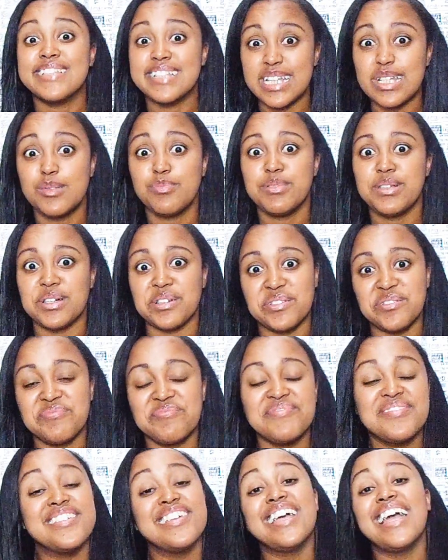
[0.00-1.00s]
Tá espirrando.
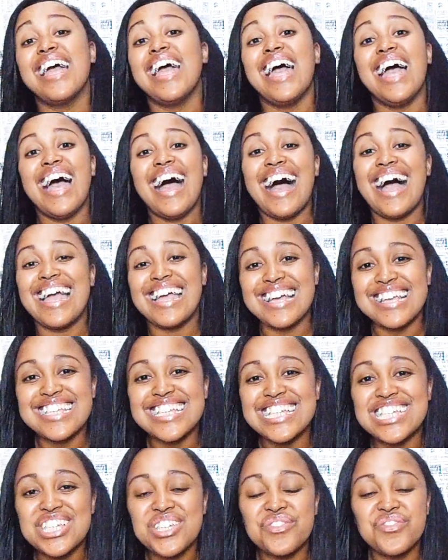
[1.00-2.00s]
Aí a
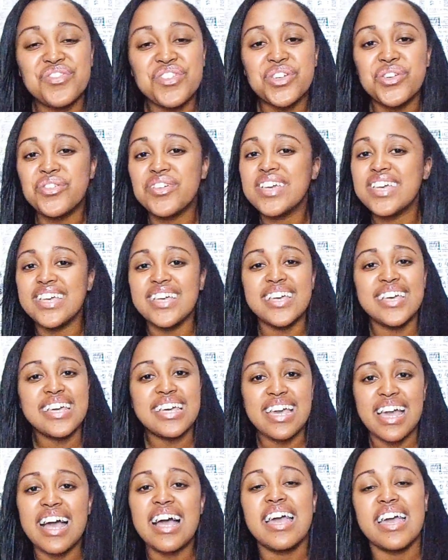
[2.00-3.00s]
gente viu
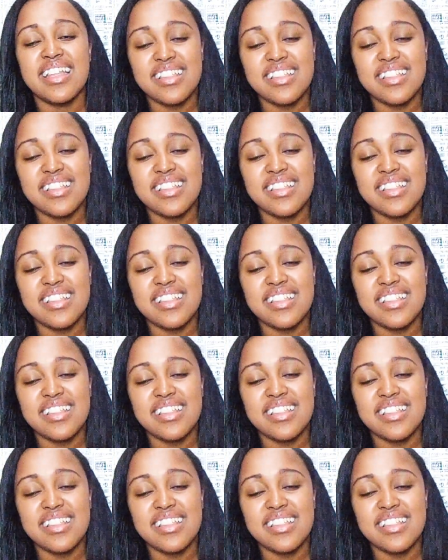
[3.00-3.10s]
que